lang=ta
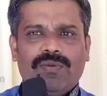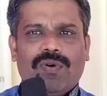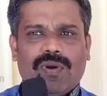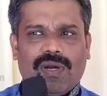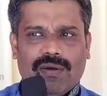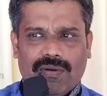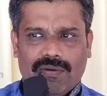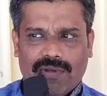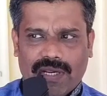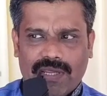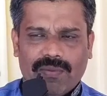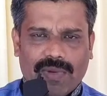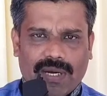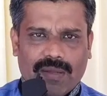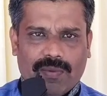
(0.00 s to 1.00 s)
சிஓஓ லெவல்
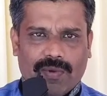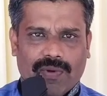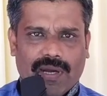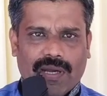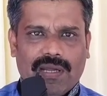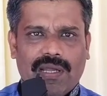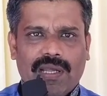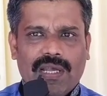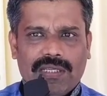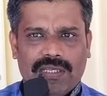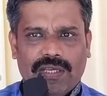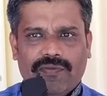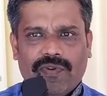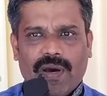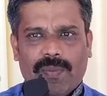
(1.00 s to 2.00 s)
வரைக்கும் மேலே போடுவாங்க
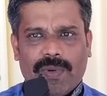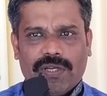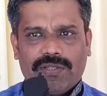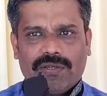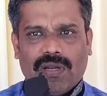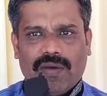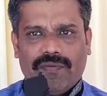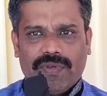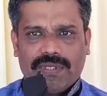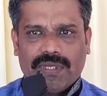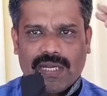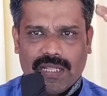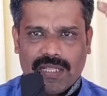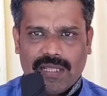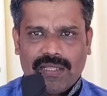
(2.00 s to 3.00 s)
சீஃப் ஆப்ரேஷனல்
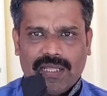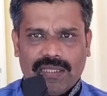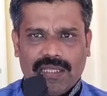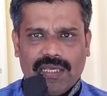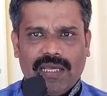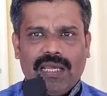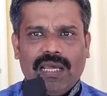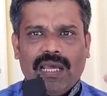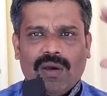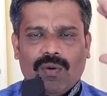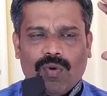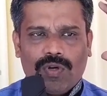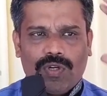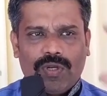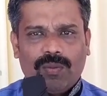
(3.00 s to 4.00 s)
ஆஃபீஸர் அதாவது அந்த
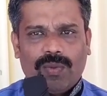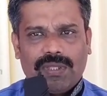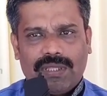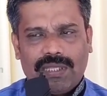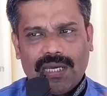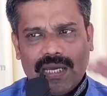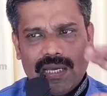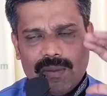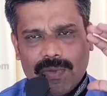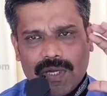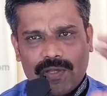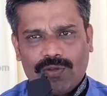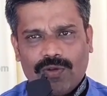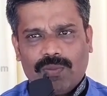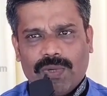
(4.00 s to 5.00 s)
ஒட்டுமொத்த
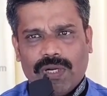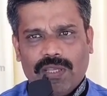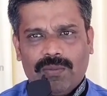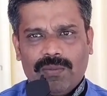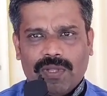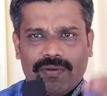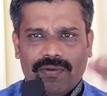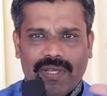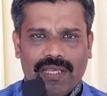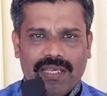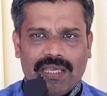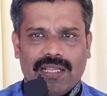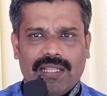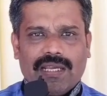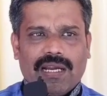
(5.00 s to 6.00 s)
மருத்துவமனையும் நிர்வகி
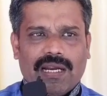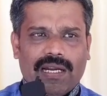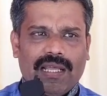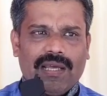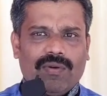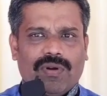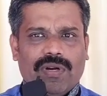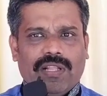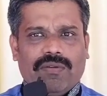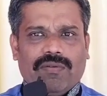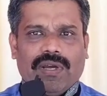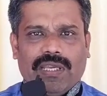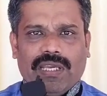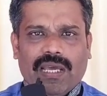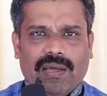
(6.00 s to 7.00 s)
நிர்வகிக்கிறதுக்கான ஒரு
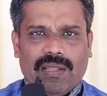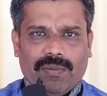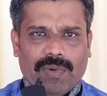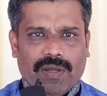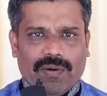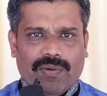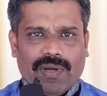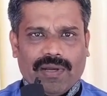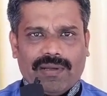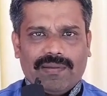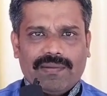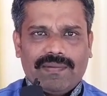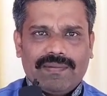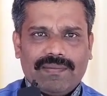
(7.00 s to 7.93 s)
நிர்வாகியாக அதை மாறுவாங்க